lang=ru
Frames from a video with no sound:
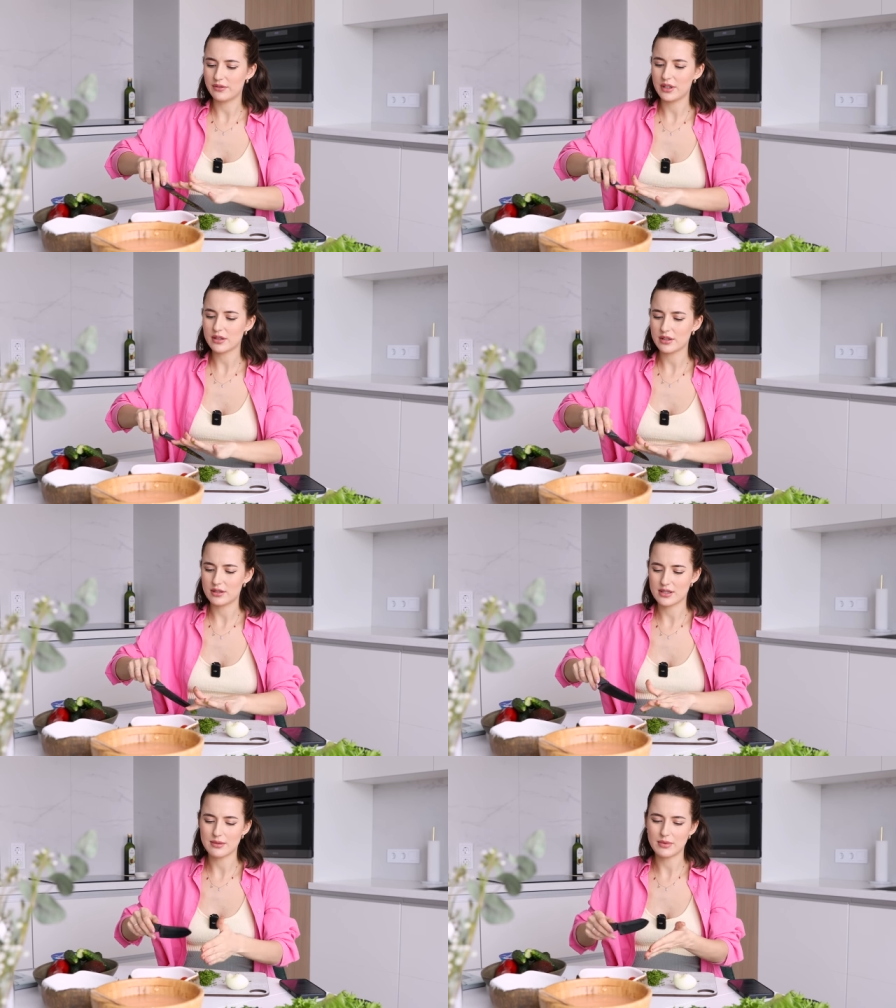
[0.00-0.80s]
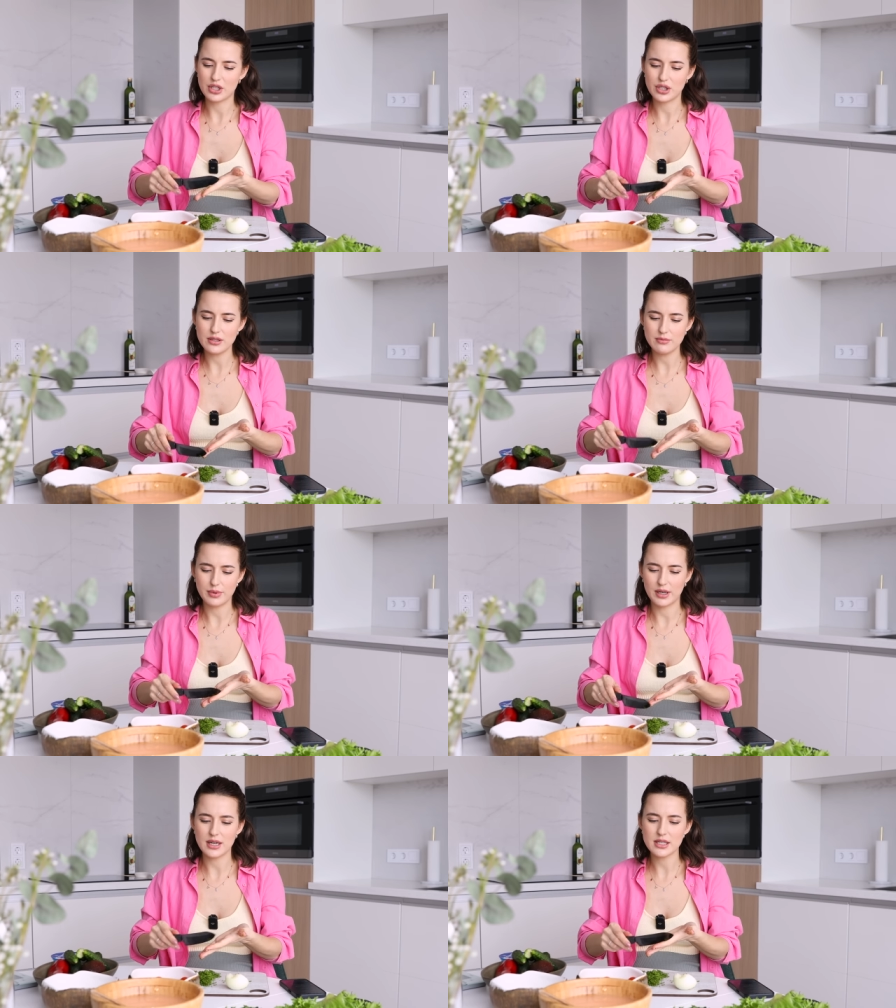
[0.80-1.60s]
наверное, сама жизнь
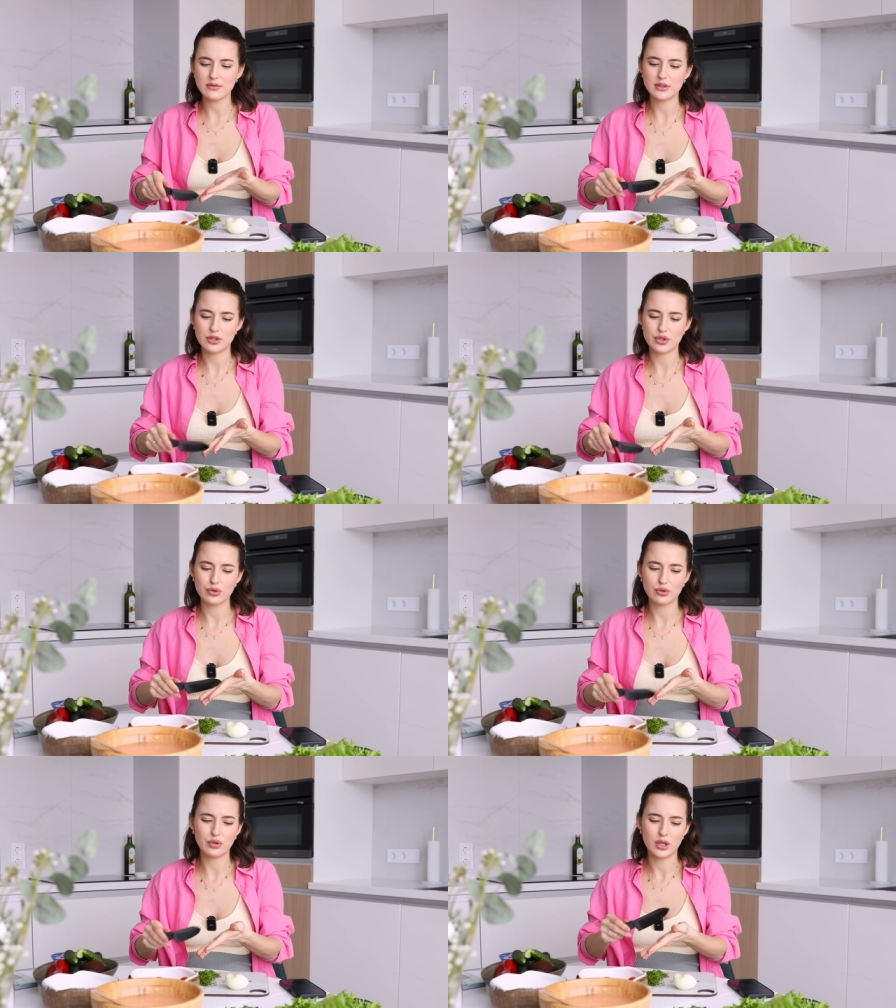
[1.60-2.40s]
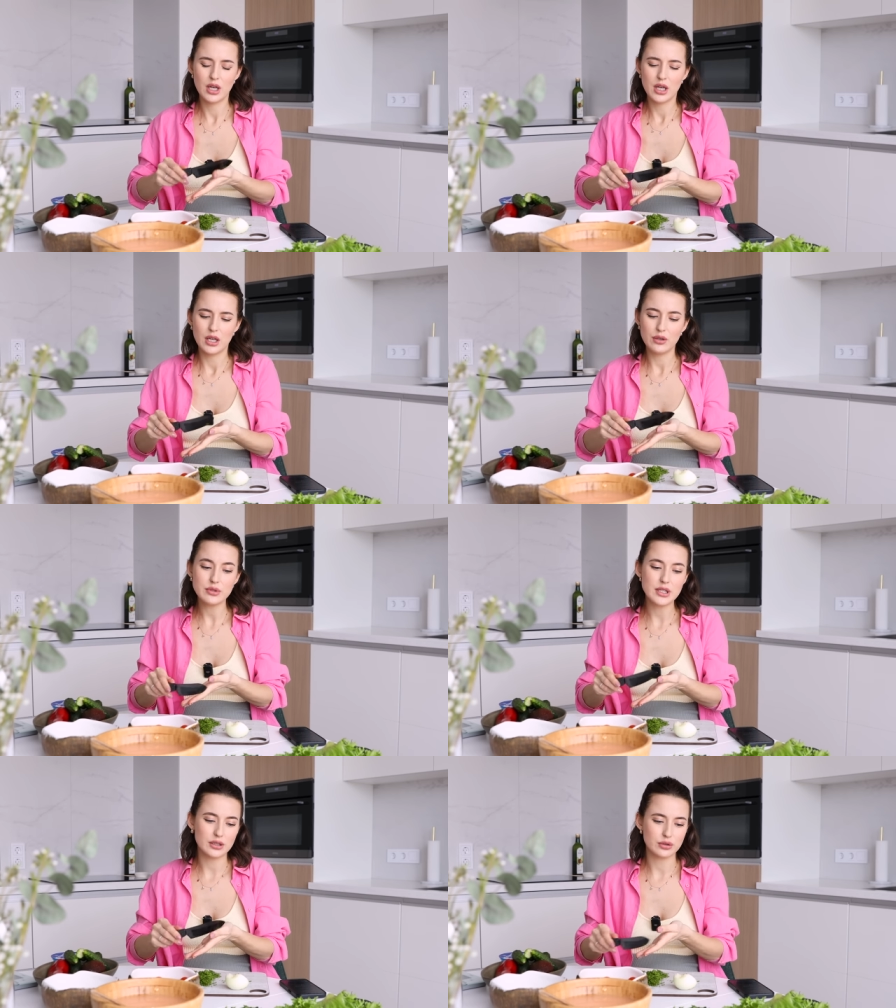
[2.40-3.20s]
показывает, что
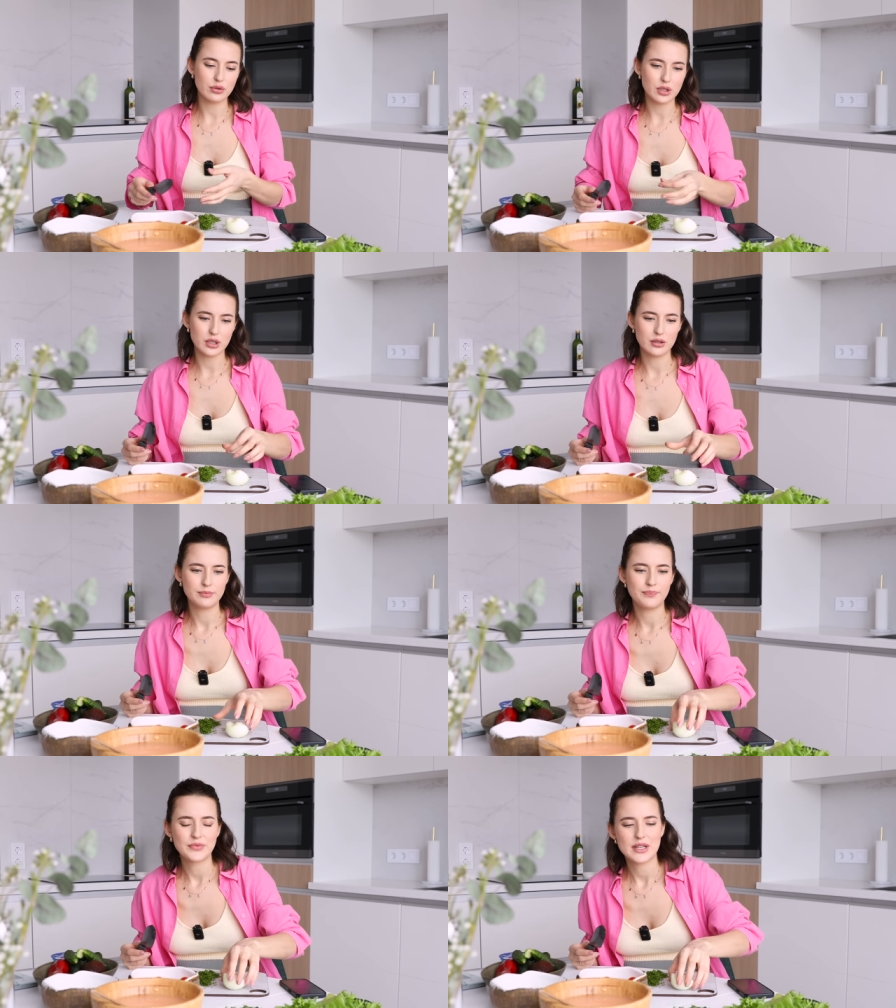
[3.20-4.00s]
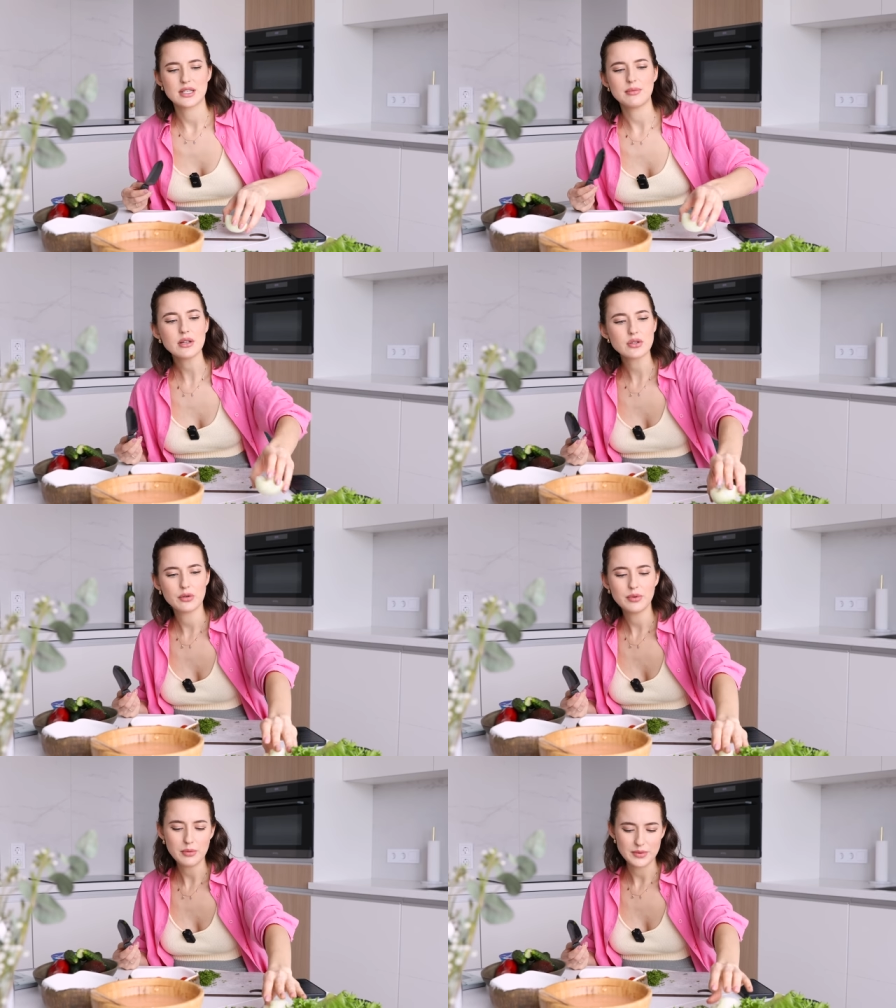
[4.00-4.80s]
люди, которые занимаются
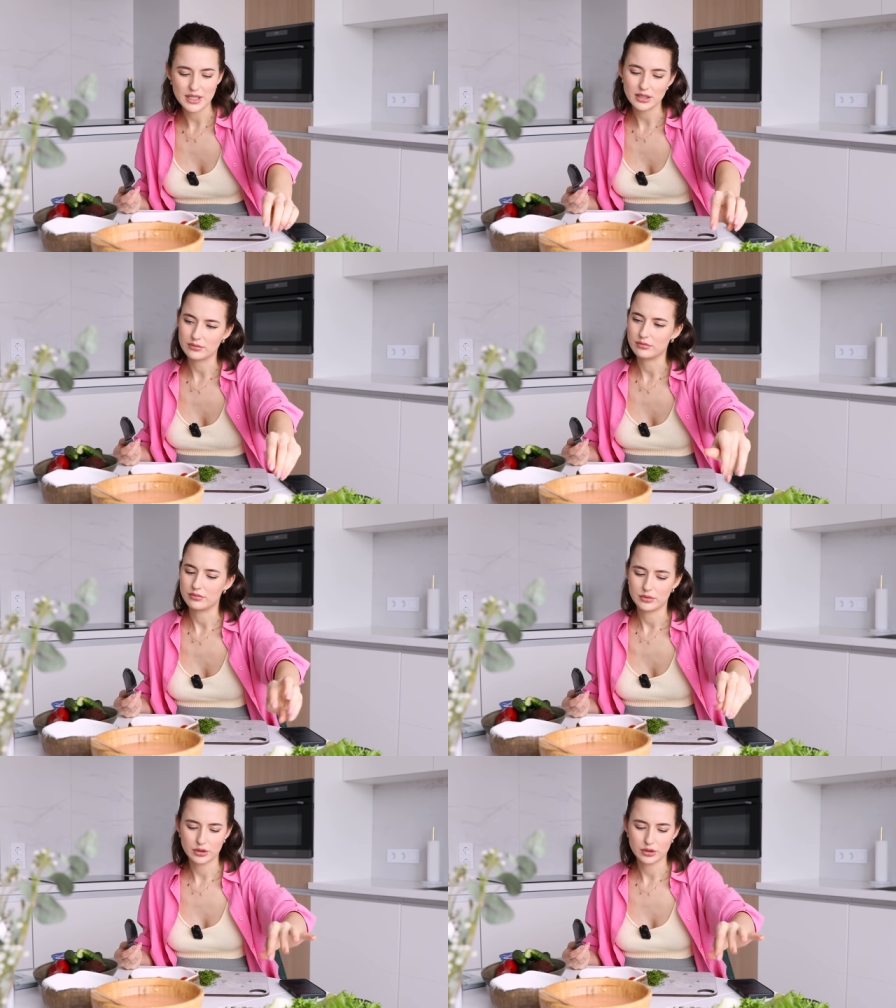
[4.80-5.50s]
любимым делом,